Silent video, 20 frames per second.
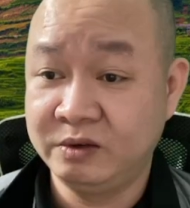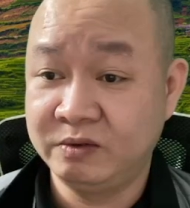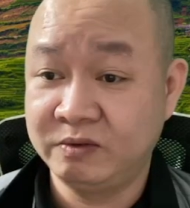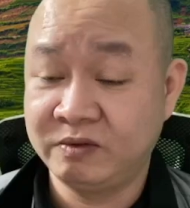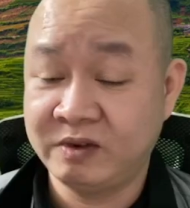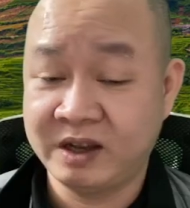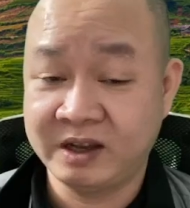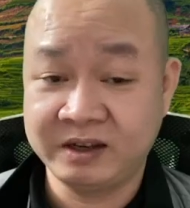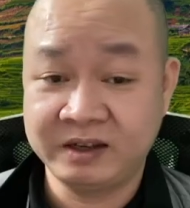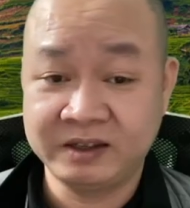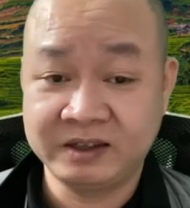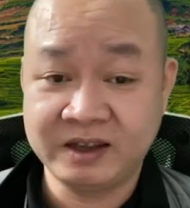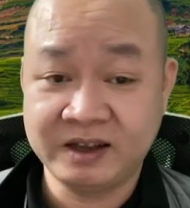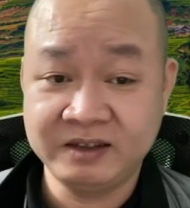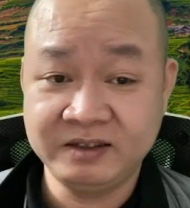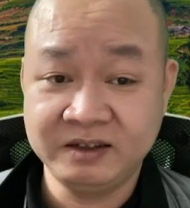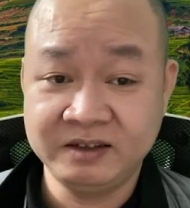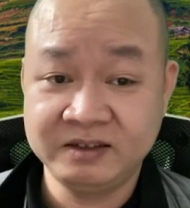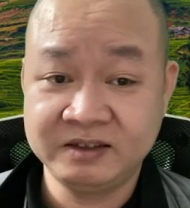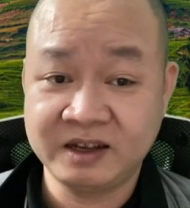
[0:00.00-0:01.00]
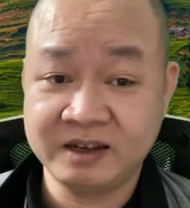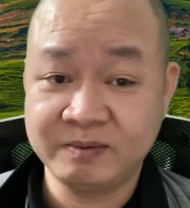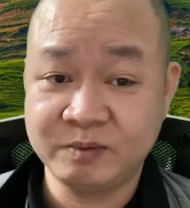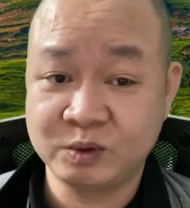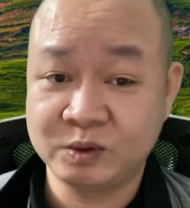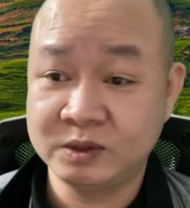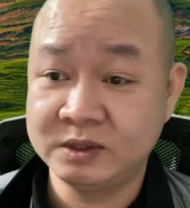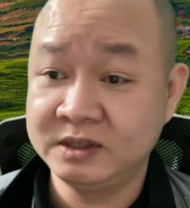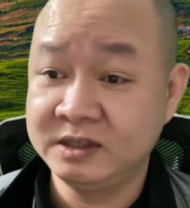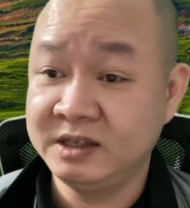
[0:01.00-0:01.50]
Và người ta nhân danh một
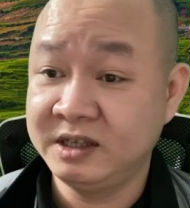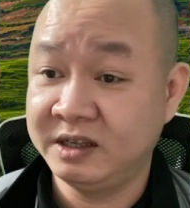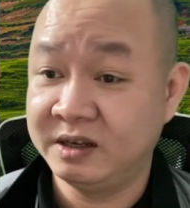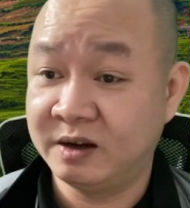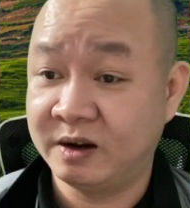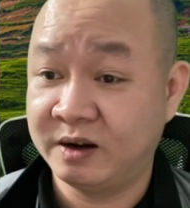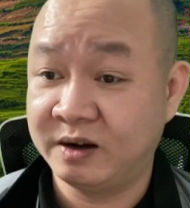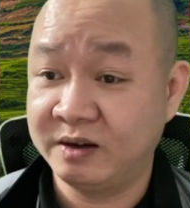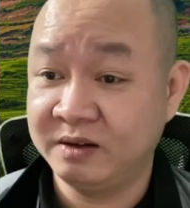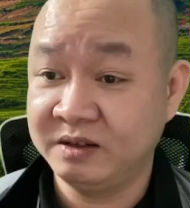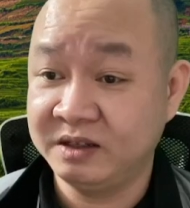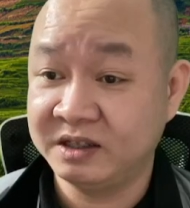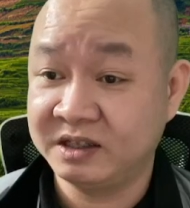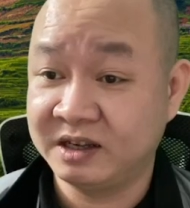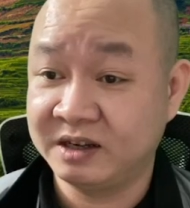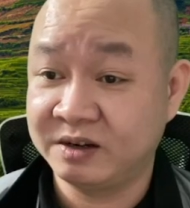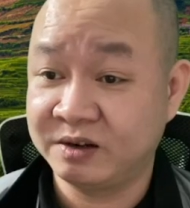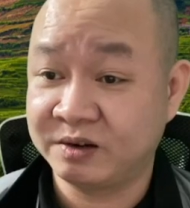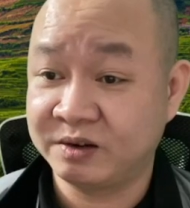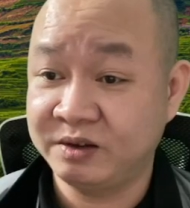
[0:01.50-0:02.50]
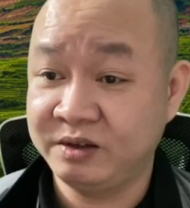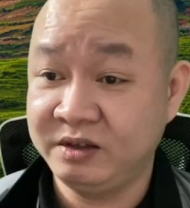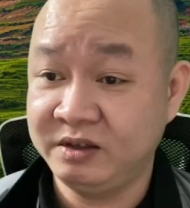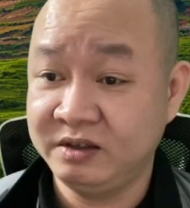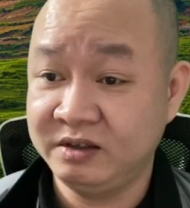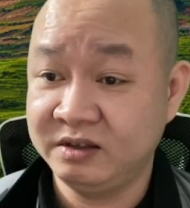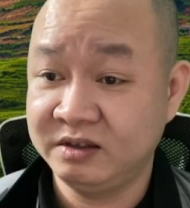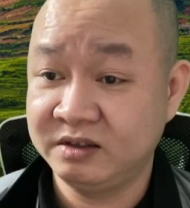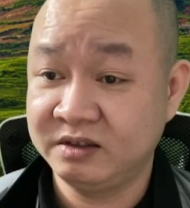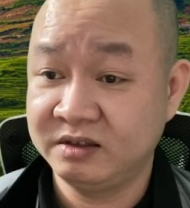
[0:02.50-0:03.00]
thứ gì đó, người ta nói
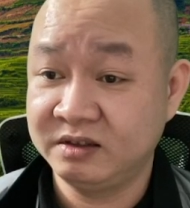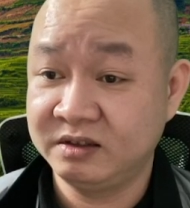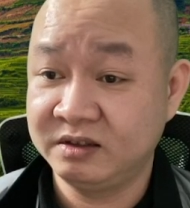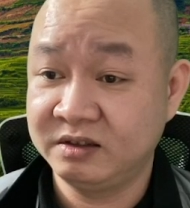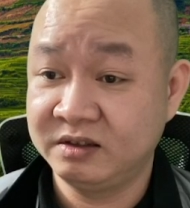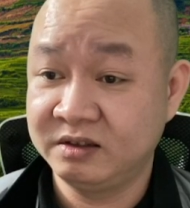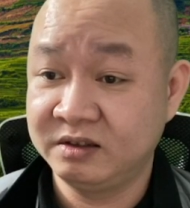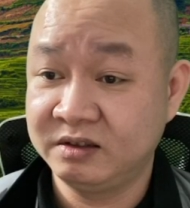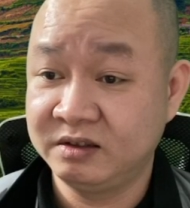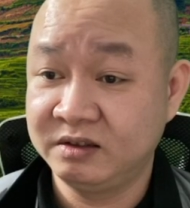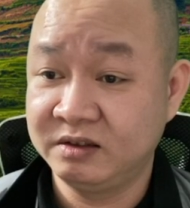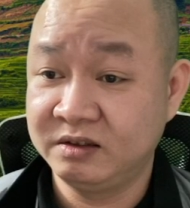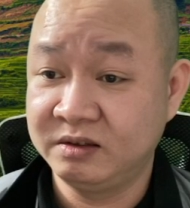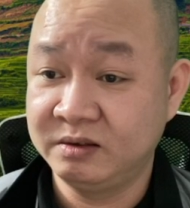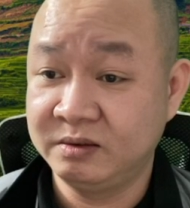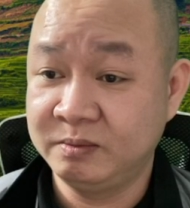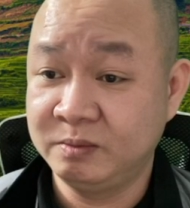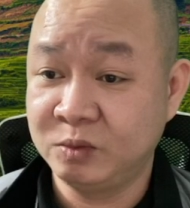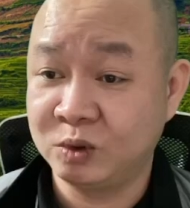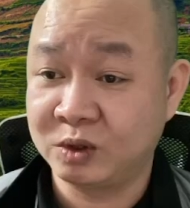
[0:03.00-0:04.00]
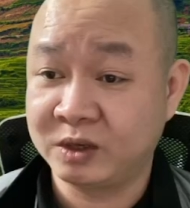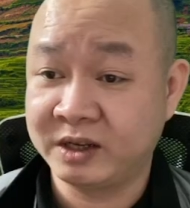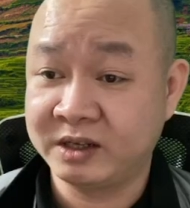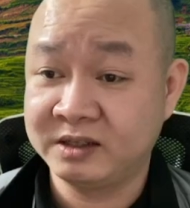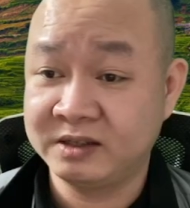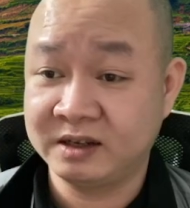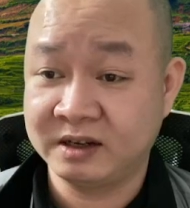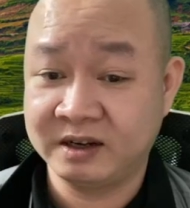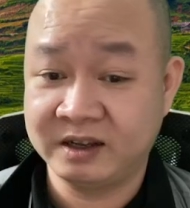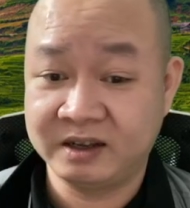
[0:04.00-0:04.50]
một
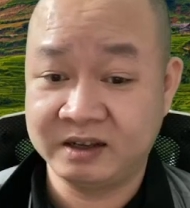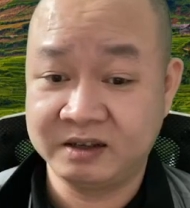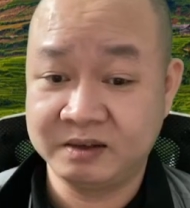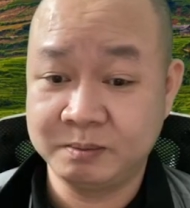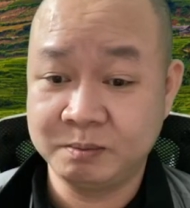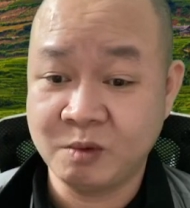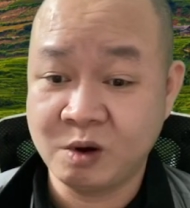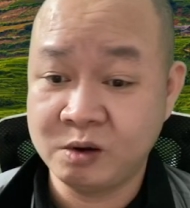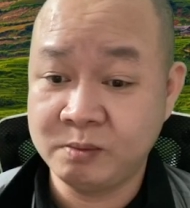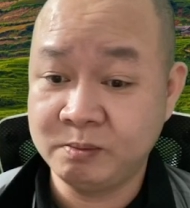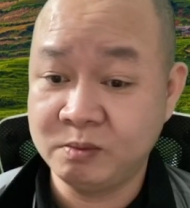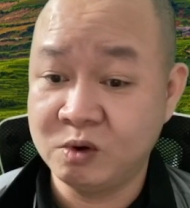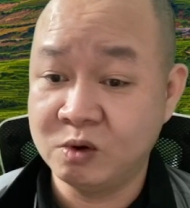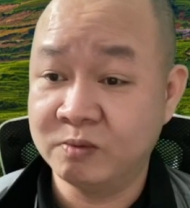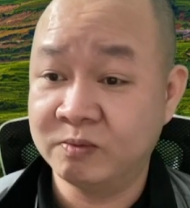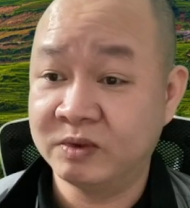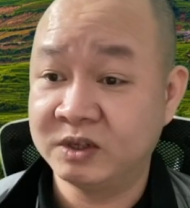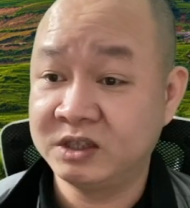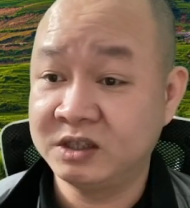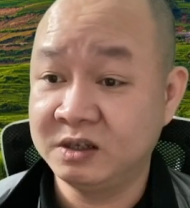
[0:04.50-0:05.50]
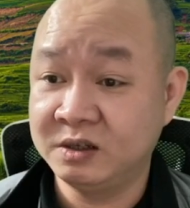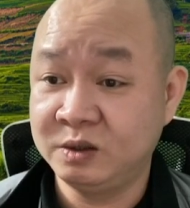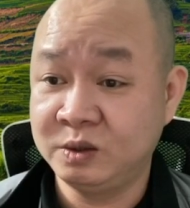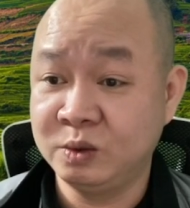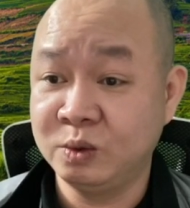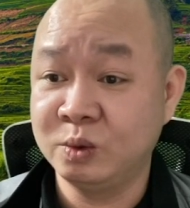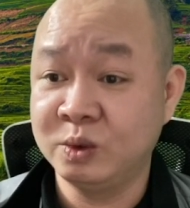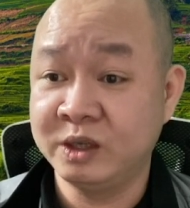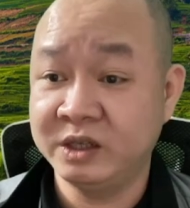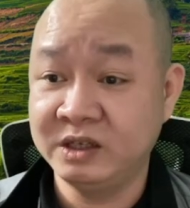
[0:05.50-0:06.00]
cách rằng là bon mồm và trơn
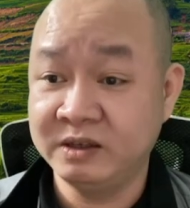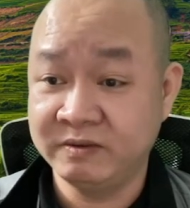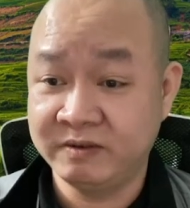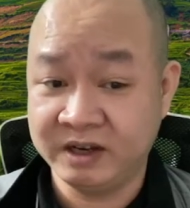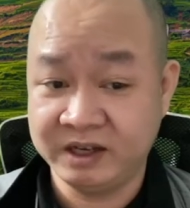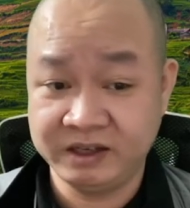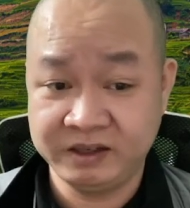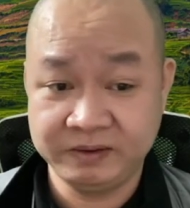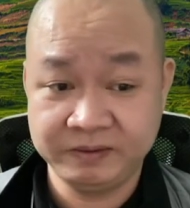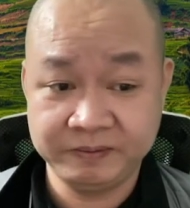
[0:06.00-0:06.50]
tru đến như vậy.